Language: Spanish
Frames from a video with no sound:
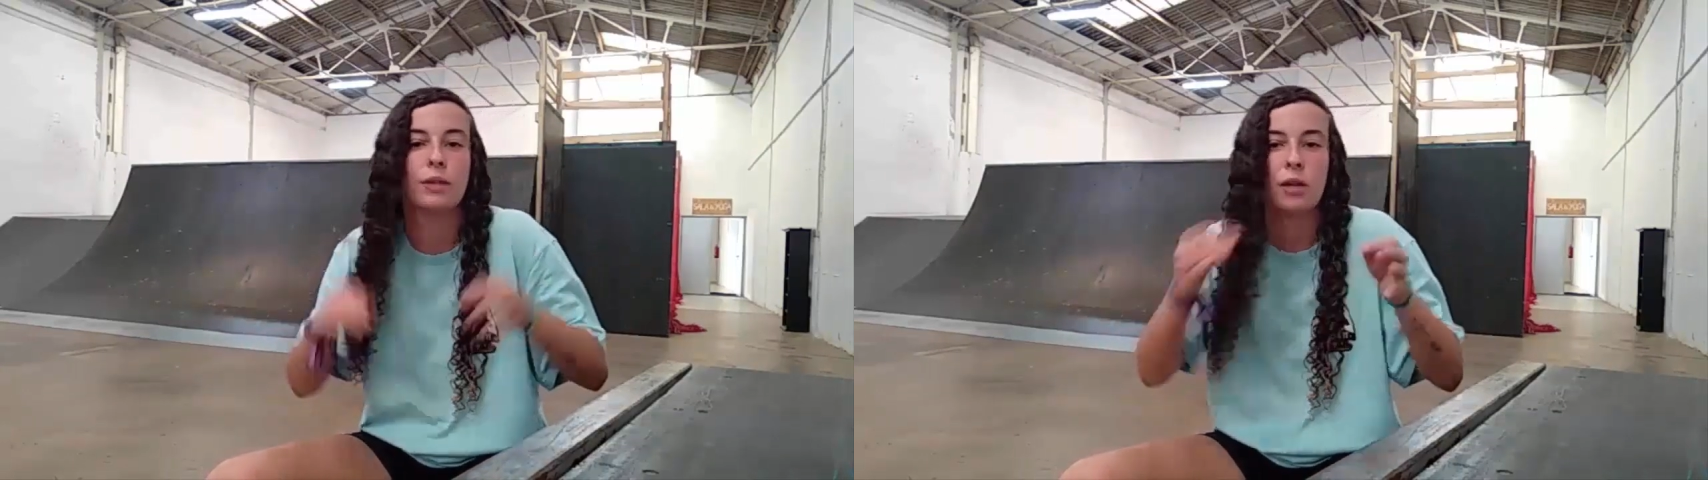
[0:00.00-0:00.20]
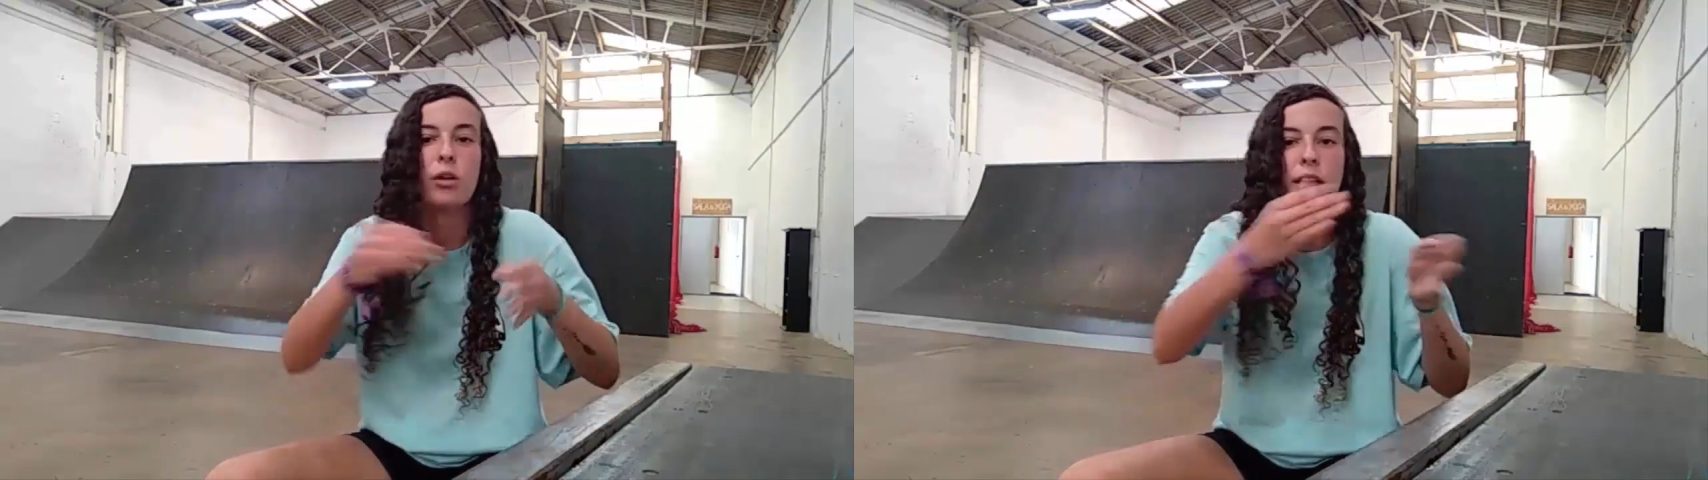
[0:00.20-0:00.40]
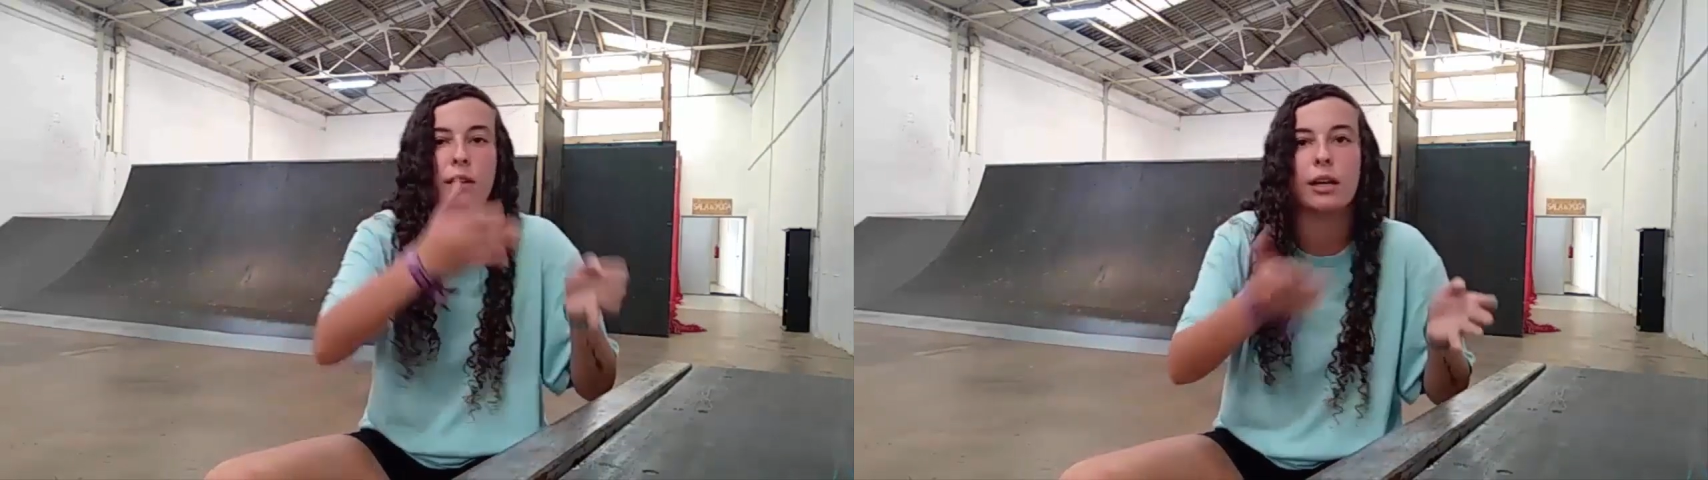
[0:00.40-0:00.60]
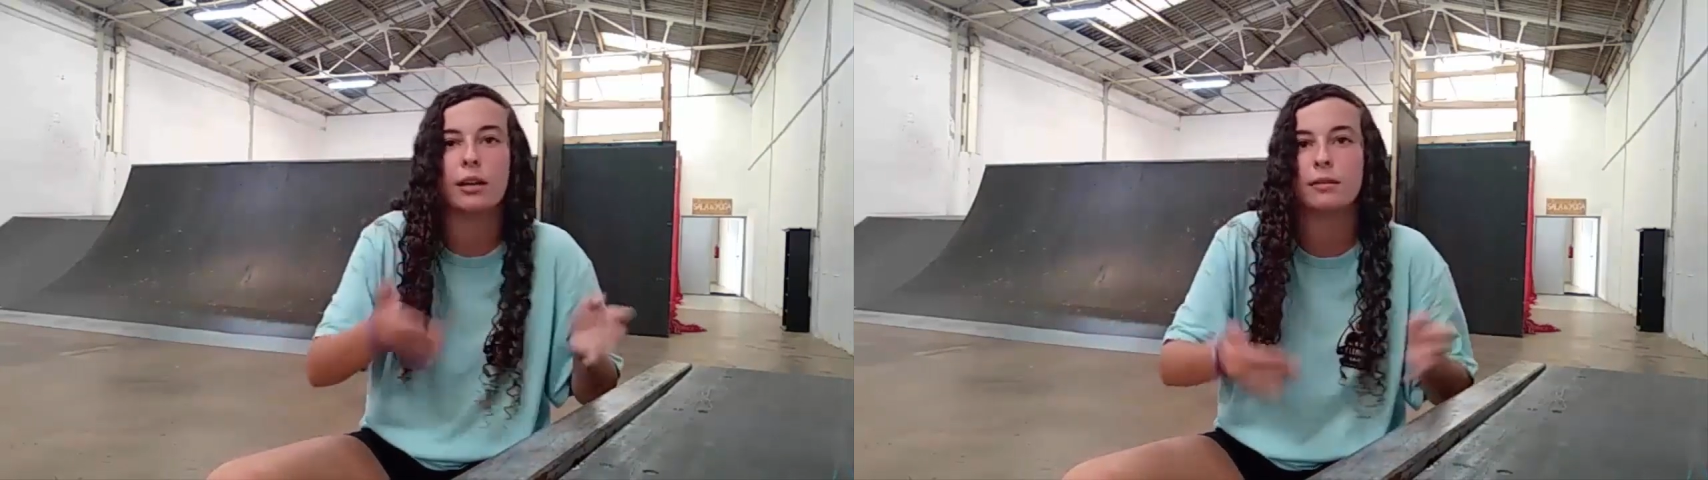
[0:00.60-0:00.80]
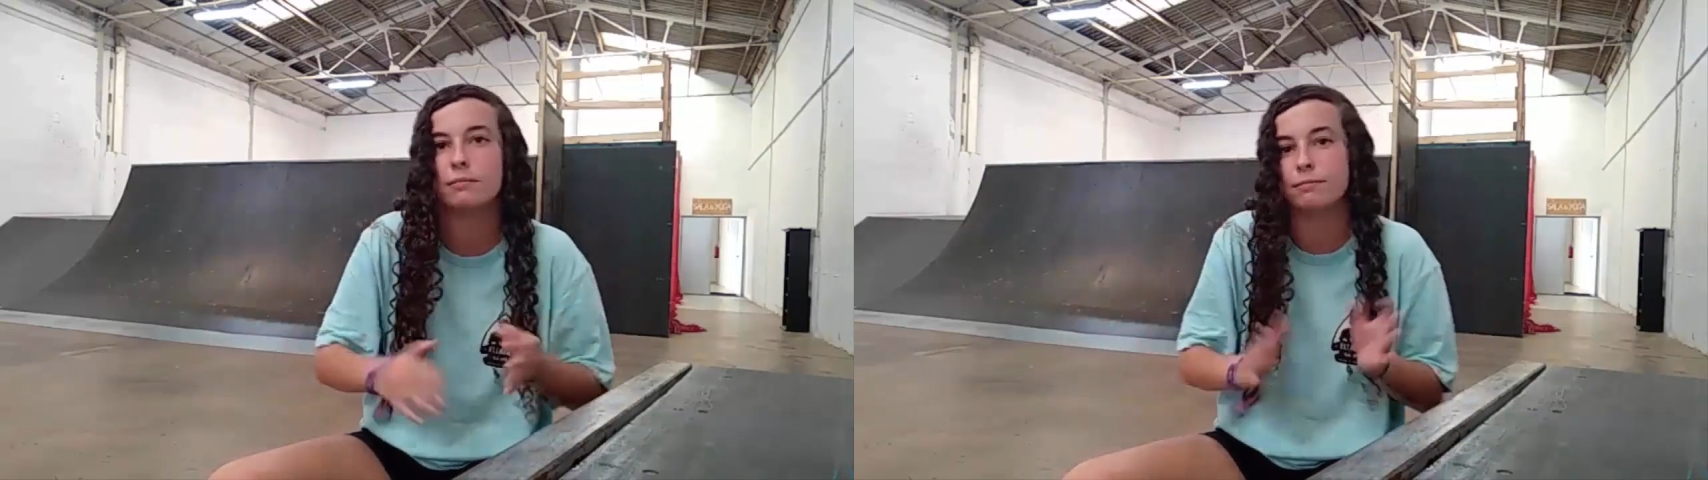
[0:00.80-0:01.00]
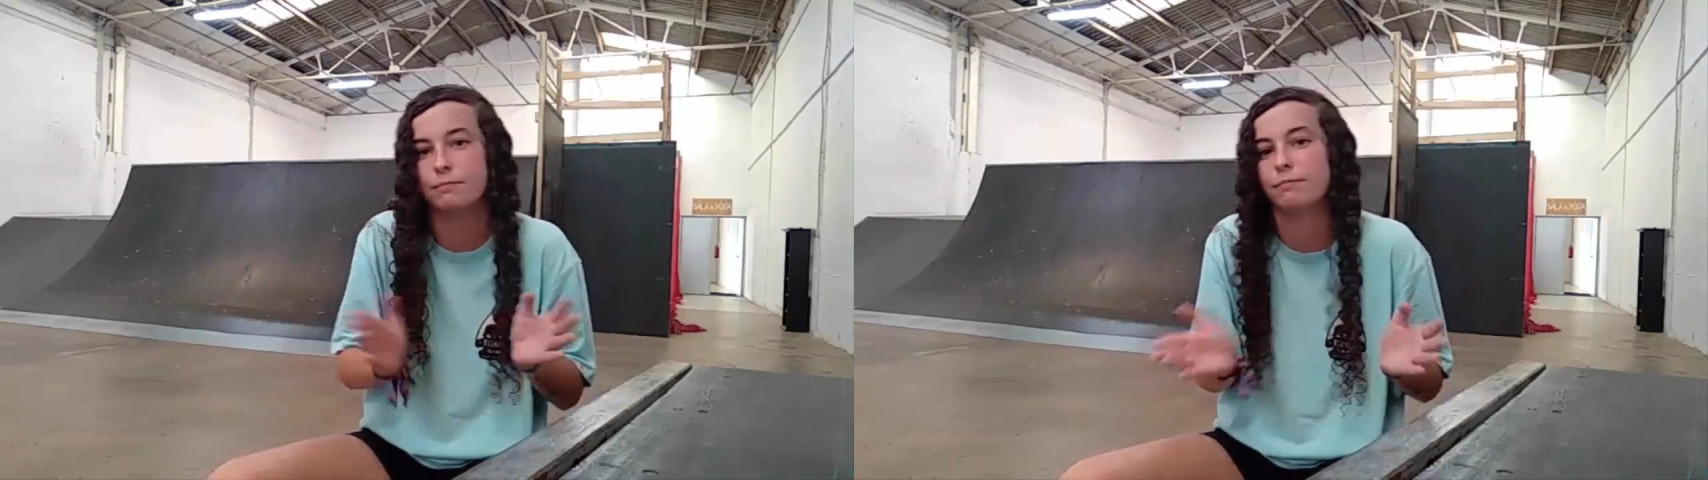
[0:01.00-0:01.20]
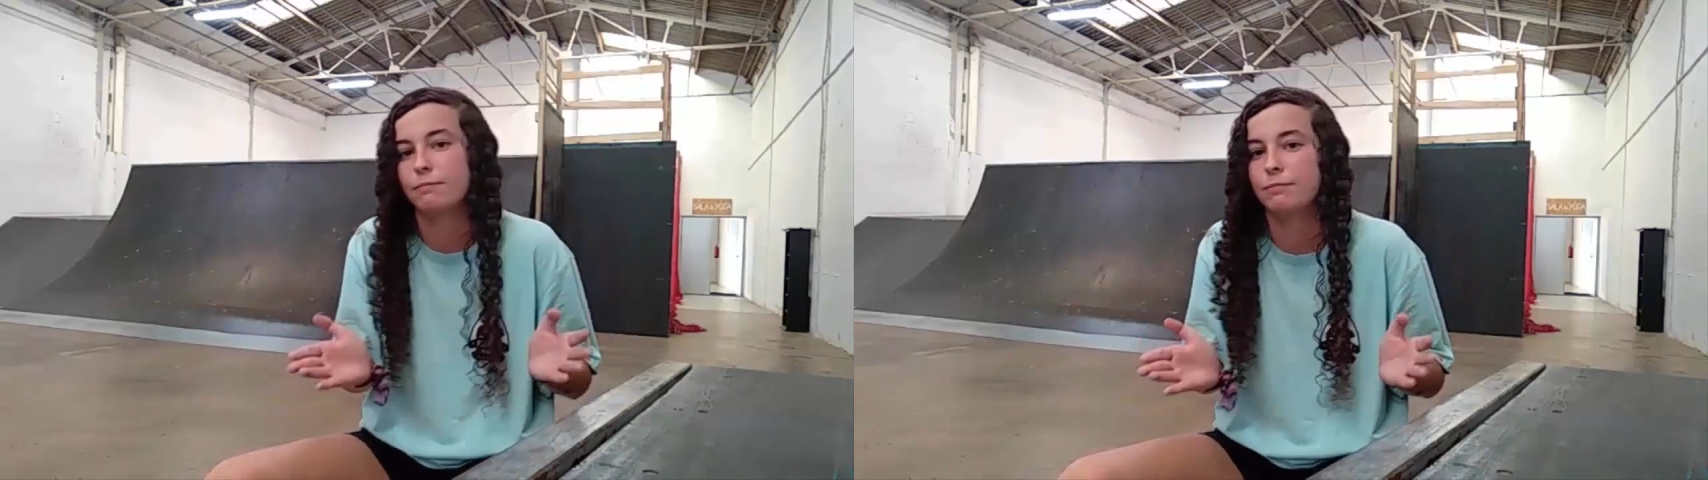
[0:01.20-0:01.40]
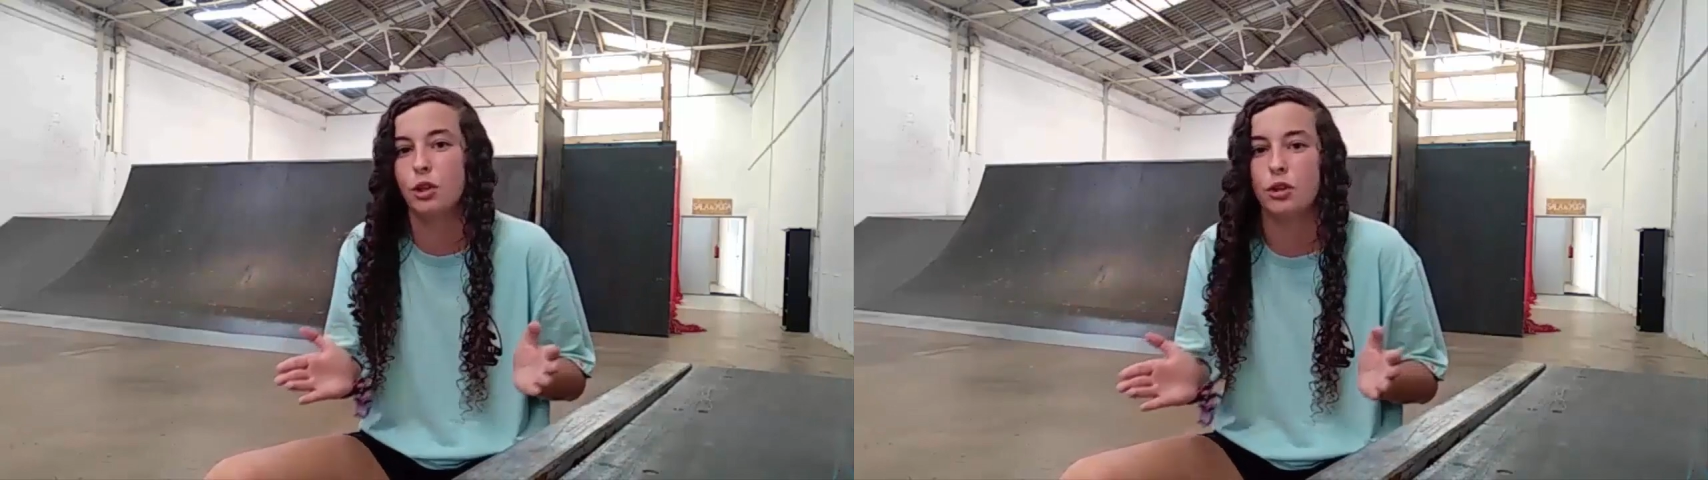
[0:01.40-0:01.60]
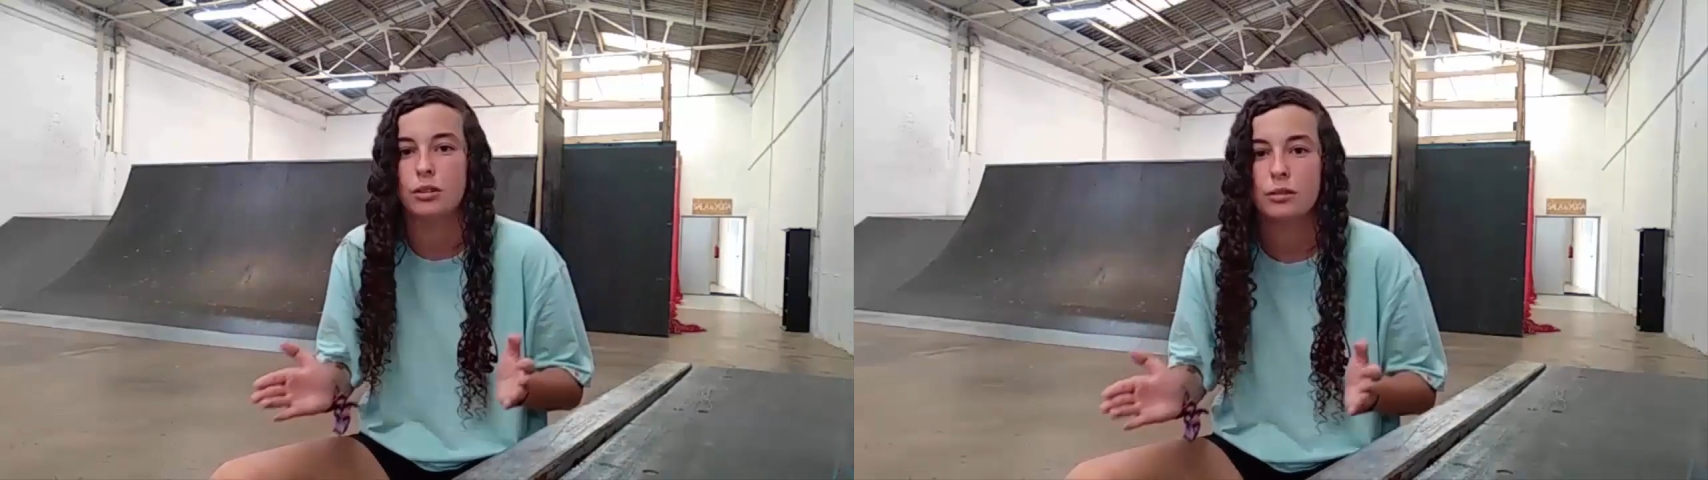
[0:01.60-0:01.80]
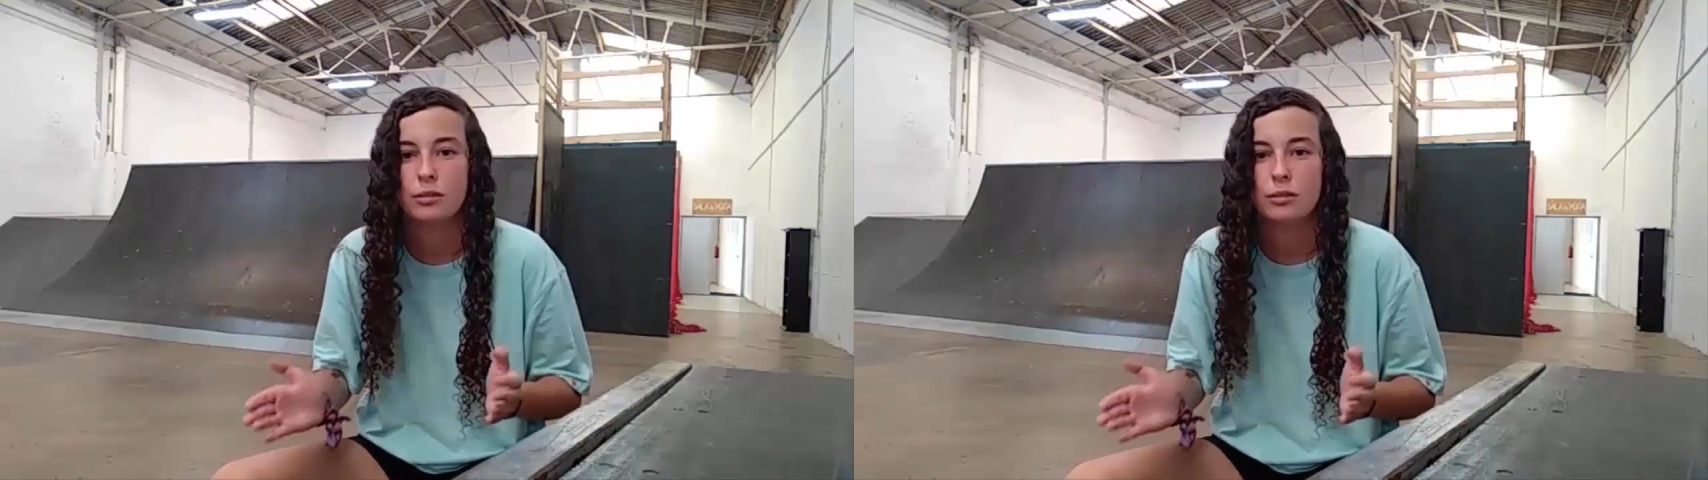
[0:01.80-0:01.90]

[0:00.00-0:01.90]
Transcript: te voy a dar una tabla. No.